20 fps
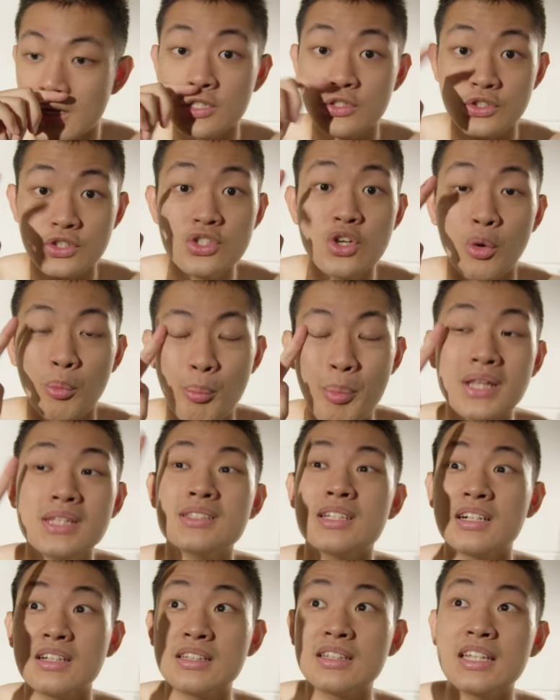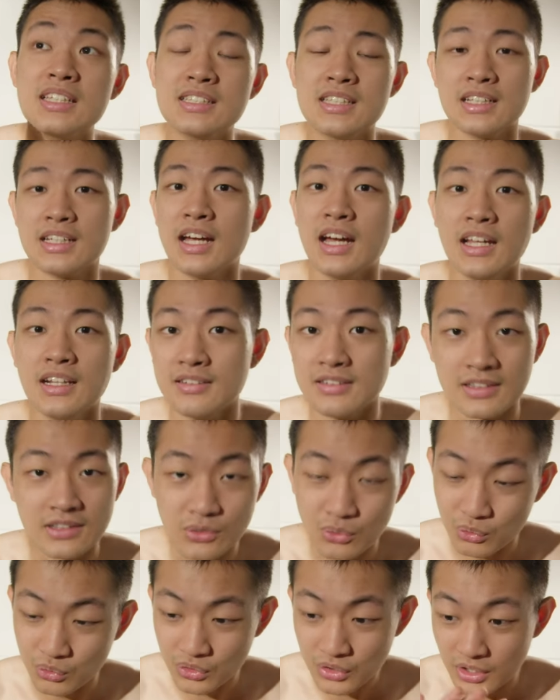只有班长盯着看，
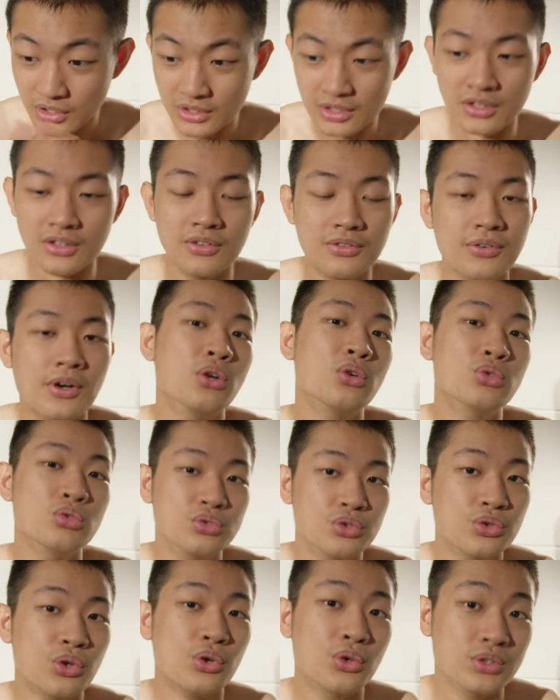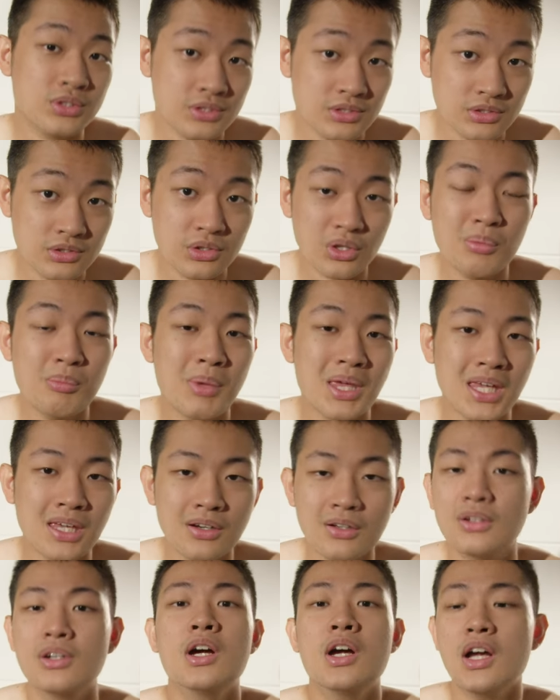任何防护措施都没有。